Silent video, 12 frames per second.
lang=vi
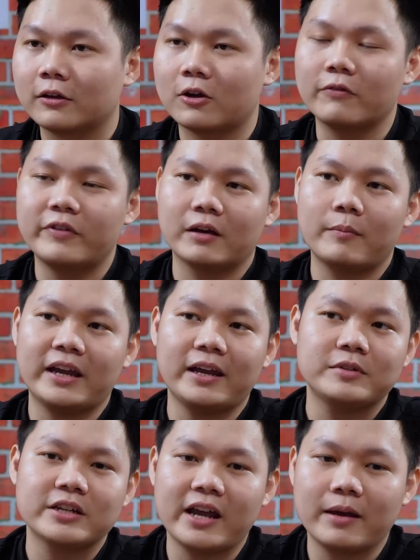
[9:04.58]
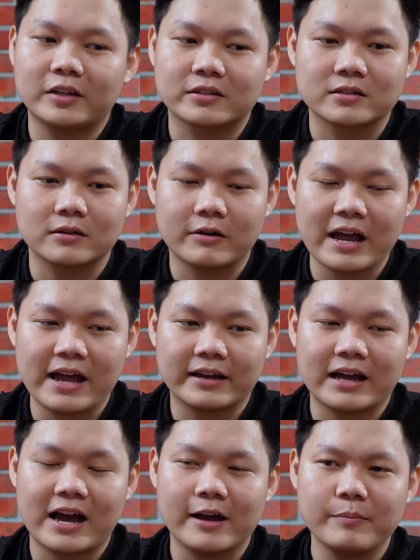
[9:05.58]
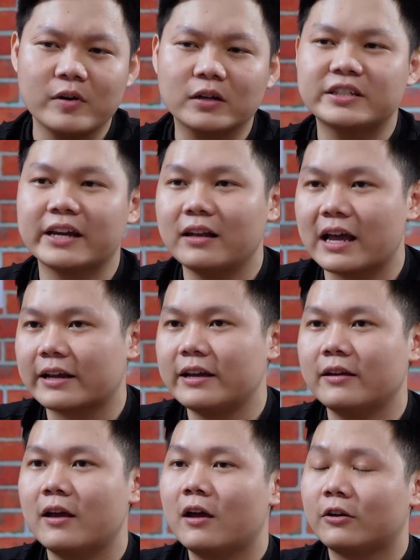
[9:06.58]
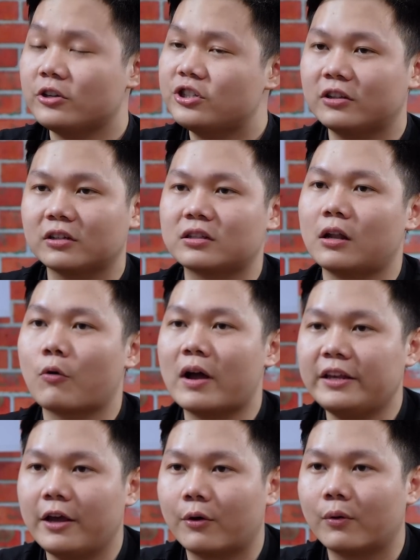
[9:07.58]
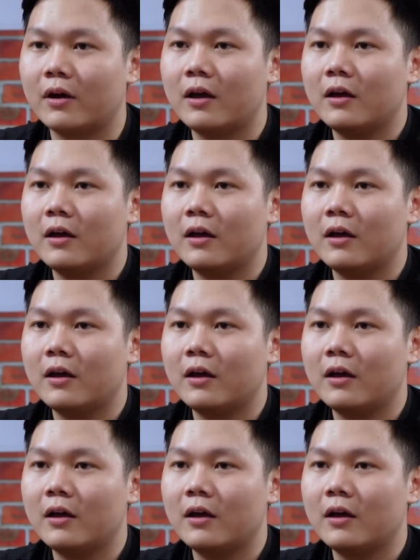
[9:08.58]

Còn việc mà anh em chơi game thực sự ra cái mức chênh lệch ấy nó chưa thực sự là quá nhiều.